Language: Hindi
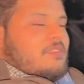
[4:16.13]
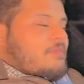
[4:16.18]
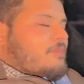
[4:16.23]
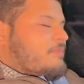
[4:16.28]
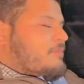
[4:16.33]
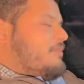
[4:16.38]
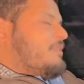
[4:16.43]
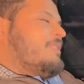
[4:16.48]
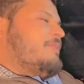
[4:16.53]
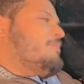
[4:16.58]
तरह
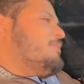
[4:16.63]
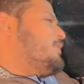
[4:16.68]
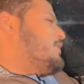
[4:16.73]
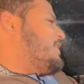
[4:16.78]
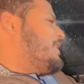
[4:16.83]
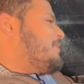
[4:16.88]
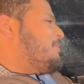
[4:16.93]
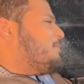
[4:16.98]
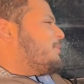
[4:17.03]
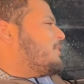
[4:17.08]
का
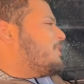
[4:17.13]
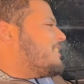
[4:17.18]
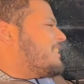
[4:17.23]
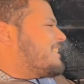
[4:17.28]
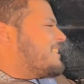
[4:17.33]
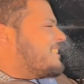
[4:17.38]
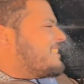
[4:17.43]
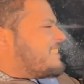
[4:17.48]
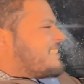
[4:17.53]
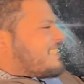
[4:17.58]
एक्सपीरियंस बहुत
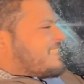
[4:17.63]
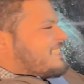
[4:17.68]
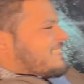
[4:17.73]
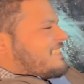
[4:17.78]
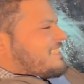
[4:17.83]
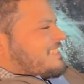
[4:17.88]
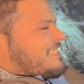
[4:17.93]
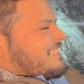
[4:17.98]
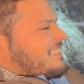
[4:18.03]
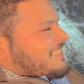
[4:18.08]
अच्छी तरीके
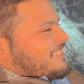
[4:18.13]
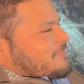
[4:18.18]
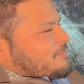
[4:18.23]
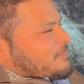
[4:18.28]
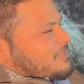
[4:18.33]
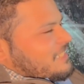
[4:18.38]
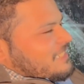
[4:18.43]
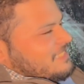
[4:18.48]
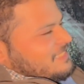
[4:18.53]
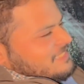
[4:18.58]
से याद है
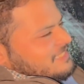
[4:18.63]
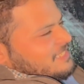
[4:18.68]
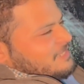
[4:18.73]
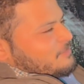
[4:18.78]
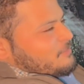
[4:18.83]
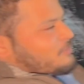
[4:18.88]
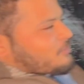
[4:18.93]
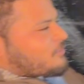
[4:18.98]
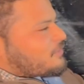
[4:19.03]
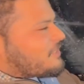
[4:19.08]
मैं मतलब
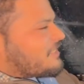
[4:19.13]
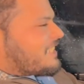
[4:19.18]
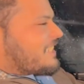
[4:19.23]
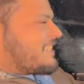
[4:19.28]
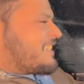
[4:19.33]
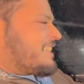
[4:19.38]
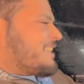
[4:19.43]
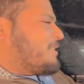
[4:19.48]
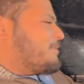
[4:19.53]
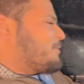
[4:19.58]
जी आप
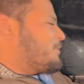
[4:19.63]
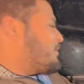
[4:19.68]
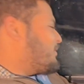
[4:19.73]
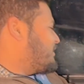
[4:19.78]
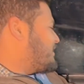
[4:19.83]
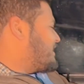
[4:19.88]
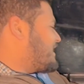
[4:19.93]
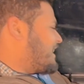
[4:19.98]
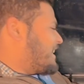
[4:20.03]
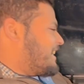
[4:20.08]
देखते हैं वो
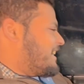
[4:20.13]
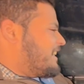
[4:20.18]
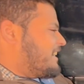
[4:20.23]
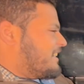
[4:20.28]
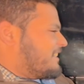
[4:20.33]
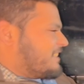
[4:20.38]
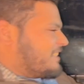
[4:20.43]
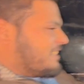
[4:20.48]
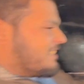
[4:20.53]
खुद चक्कर